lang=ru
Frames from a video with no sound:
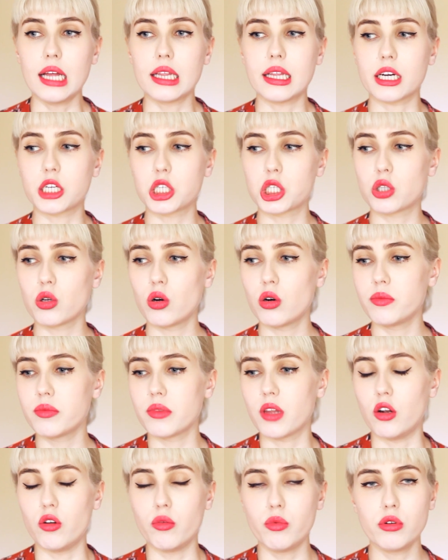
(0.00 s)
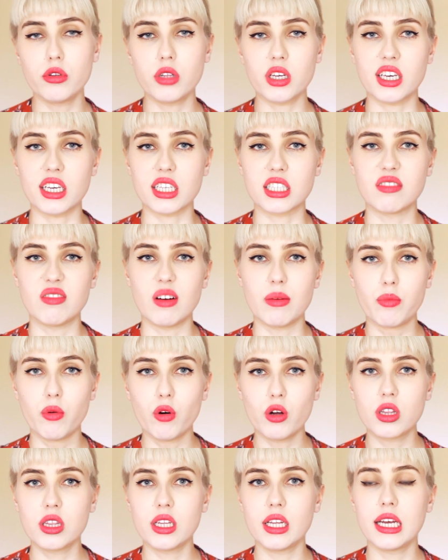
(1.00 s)
Так что люблю такие
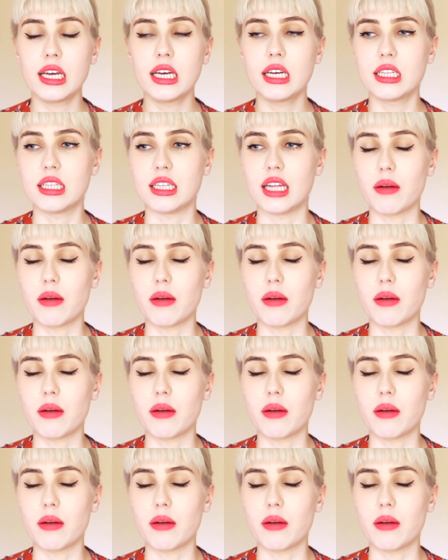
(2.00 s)
свободные,